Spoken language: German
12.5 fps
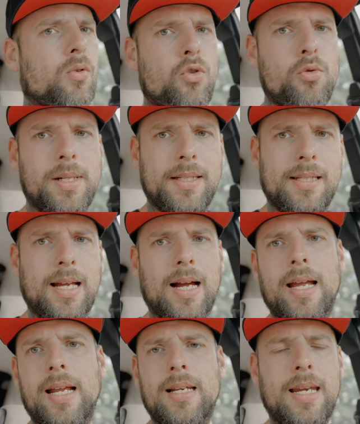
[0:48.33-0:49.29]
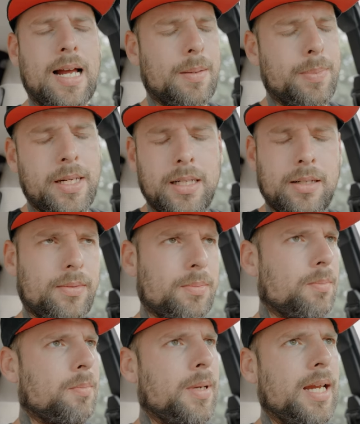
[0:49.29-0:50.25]
Übelst geil, Lackbild
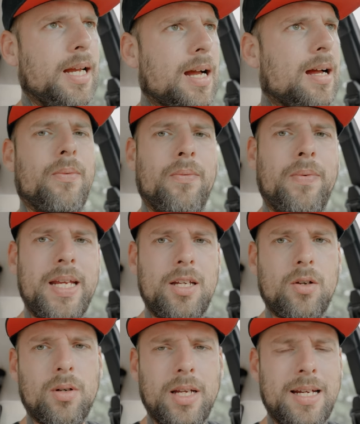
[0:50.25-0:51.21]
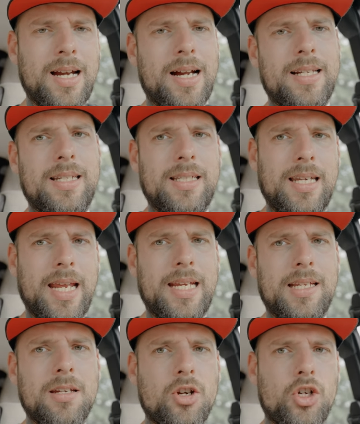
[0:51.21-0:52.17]
mega.
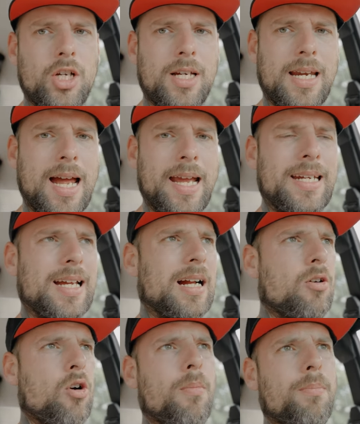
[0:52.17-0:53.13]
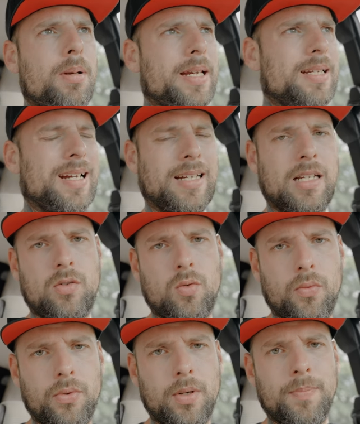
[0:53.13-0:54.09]
Videoinhaltstechnisch leider komplett
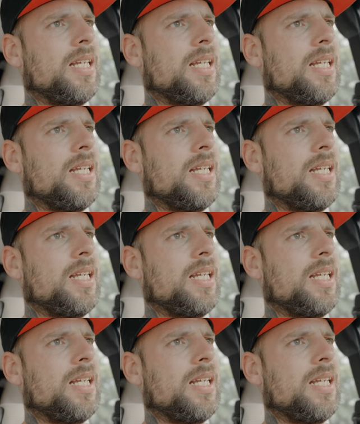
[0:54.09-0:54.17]
Katastrophe.